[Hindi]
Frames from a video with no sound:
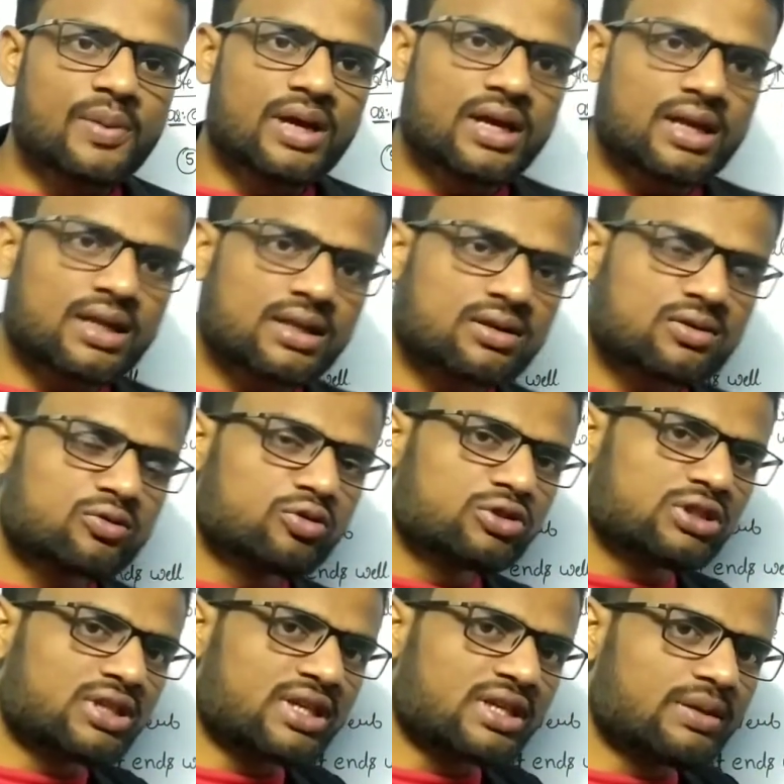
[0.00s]
पे
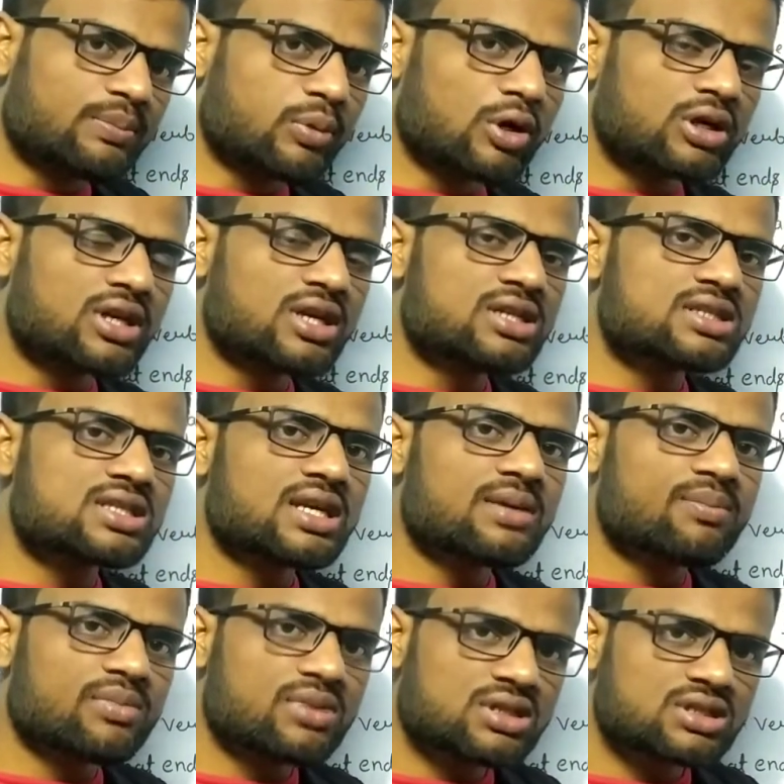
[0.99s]
कुछ इंपॉर्टेंट्स है
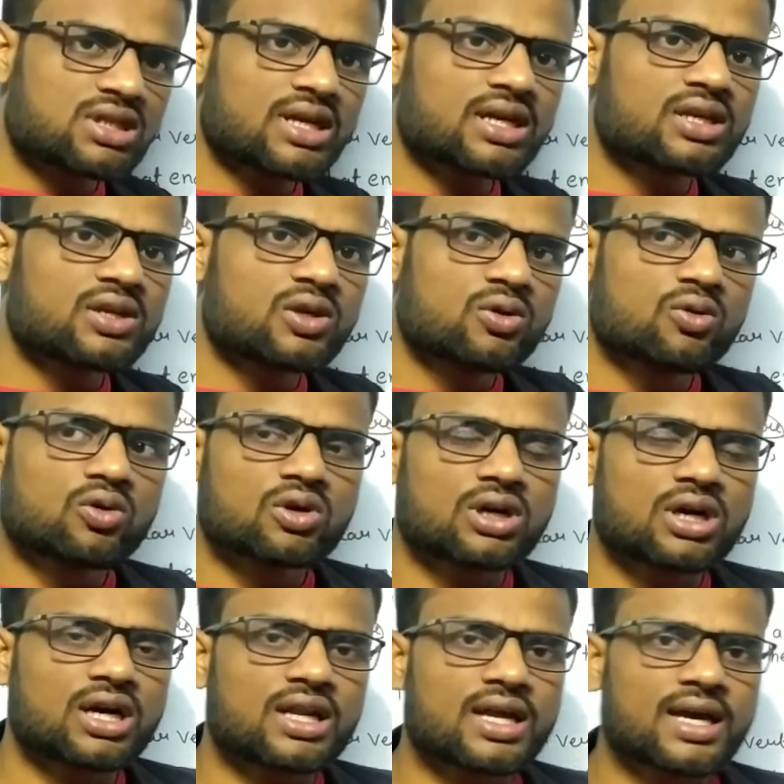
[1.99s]
मस्ट है क्यों
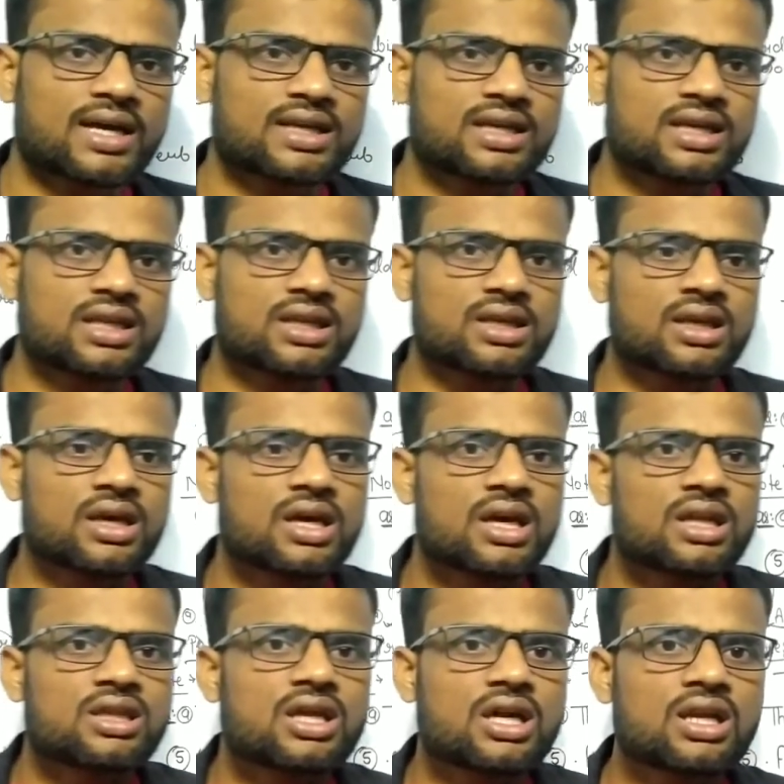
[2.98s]
कह रहा है कि
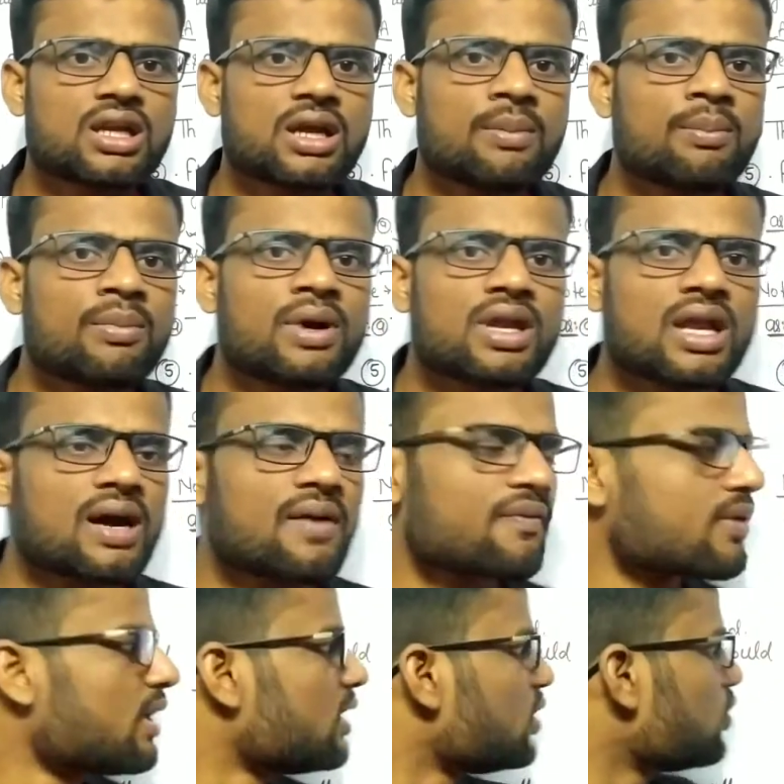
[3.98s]
द नंबर ऑफ
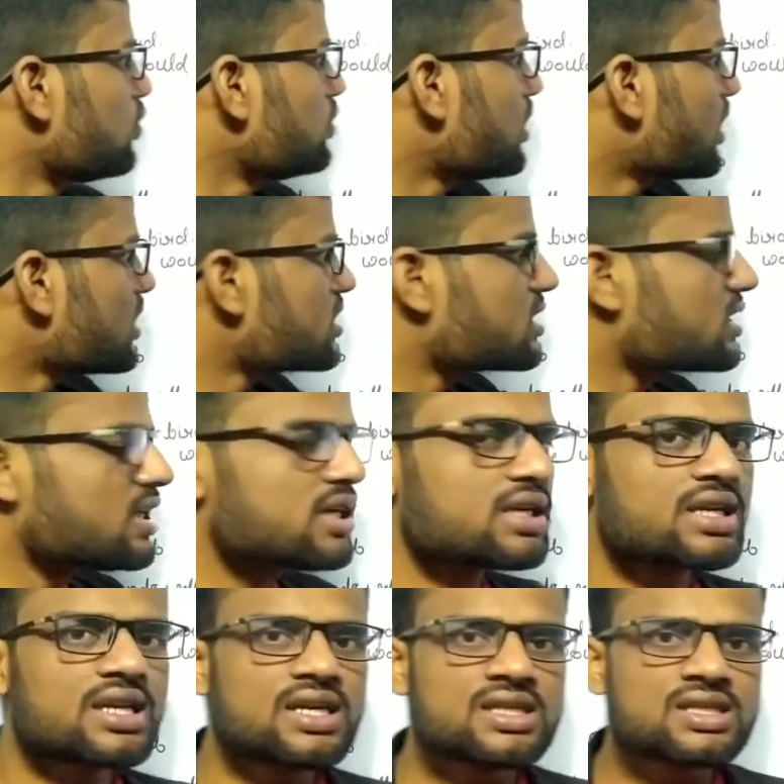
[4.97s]
का यूज अगर
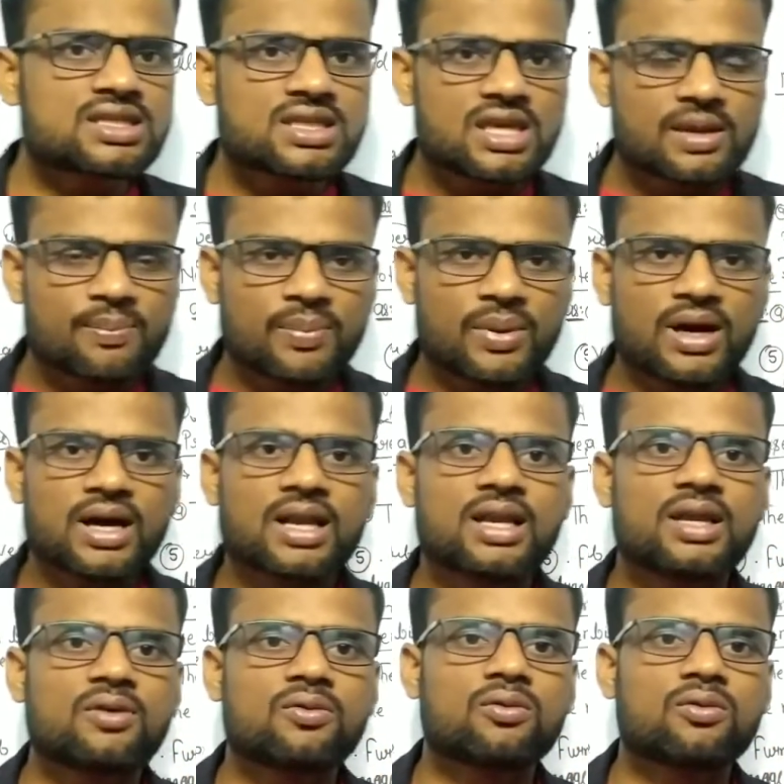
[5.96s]
सेंटेंस के पहले